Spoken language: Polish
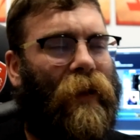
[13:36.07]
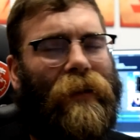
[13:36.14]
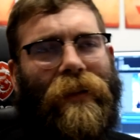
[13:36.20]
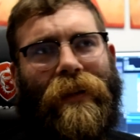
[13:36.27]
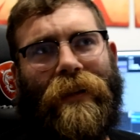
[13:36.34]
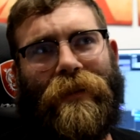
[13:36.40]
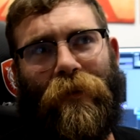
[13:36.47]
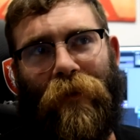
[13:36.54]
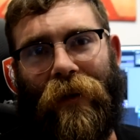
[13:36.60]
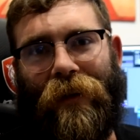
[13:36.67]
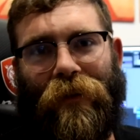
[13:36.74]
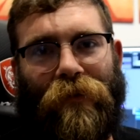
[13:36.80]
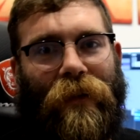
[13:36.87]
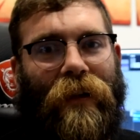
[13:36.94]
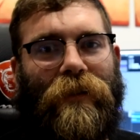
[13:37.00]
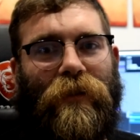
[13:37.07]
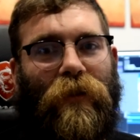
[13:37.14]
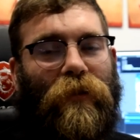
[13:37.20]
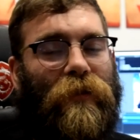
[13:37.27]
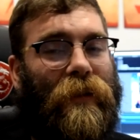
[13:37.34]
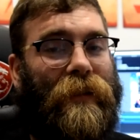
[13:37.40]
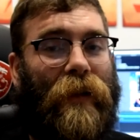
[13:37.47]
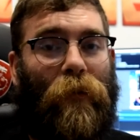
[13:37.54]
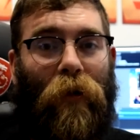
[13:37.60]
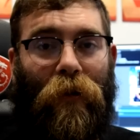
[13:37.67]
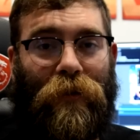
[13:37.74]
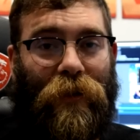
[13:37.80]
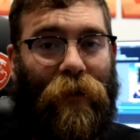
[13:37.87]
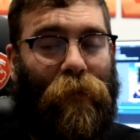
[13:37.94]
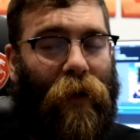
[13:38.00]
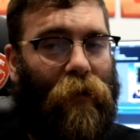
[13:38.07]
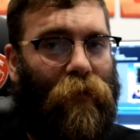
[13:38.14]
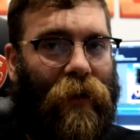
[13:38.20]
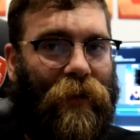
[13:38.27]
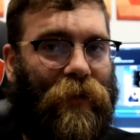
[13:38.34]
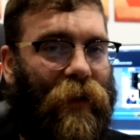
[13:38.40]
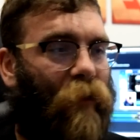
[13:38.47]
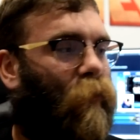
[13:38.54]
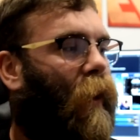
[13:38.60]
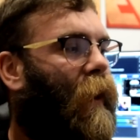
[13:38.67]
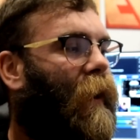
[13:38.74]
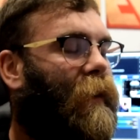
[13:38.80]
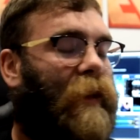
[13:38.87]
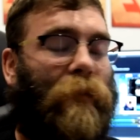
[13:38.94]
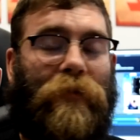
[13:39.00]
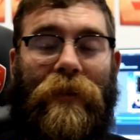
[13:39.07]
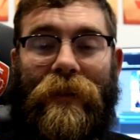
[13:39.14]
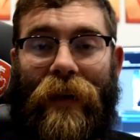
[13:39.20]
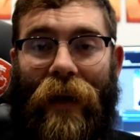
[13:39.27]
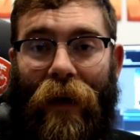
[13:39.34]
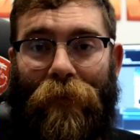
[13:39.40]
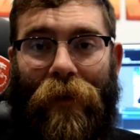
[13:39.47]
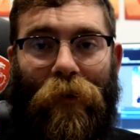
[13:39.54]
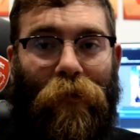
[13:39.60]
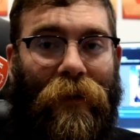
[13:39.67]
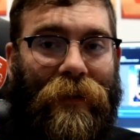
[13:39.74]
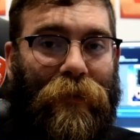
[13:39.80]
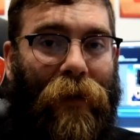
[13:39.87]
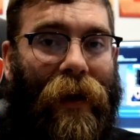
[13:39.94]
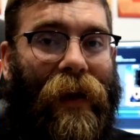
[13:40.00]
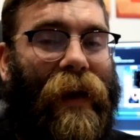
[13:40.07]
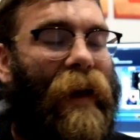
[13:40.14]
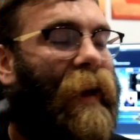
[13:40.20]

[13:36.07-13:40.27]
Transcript: Jedyne co mogę dodać to, że samochodzik paruje się nie przez kabel USB,